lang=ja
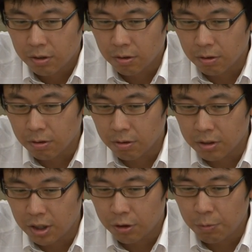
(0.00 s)

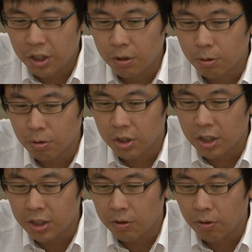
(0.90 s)
に踏み切ることを
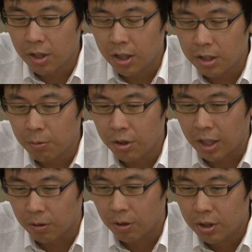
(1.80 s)
期待して行われたもの
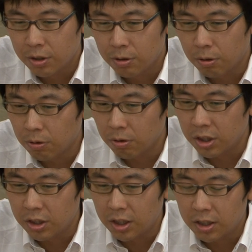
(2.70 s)
だということを
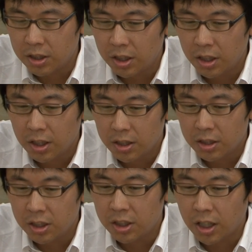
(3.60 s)
認定し、
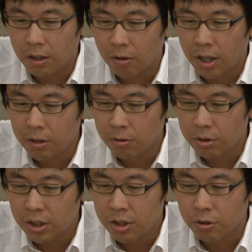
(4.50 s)
人事権の乱用
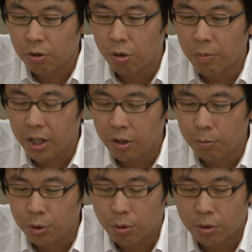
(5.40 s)
として出向命令
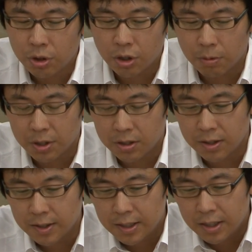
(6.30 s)
を無効としております。
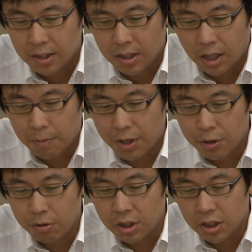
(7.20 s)
えーま
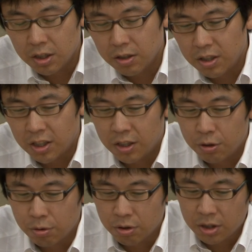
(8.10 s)
あ、世に
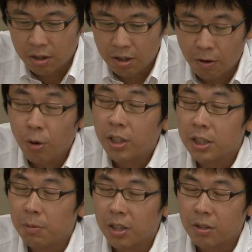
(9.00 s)
言う、昨年は追い出
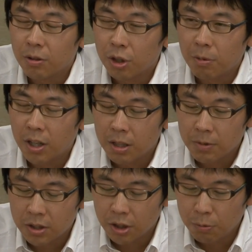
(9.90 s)
し部屋という言葉があり
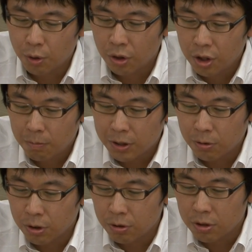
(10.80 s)
ましたけれども、まあ、
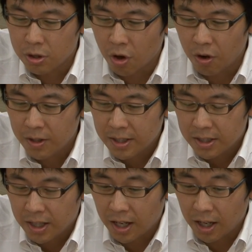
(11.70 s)
その一つの、
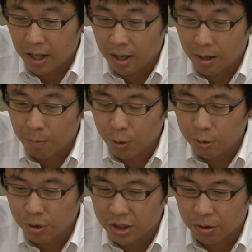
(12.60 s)
えー、もう
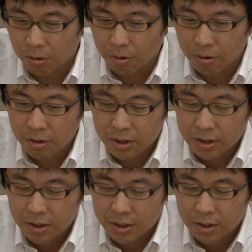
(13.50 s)
少しこう、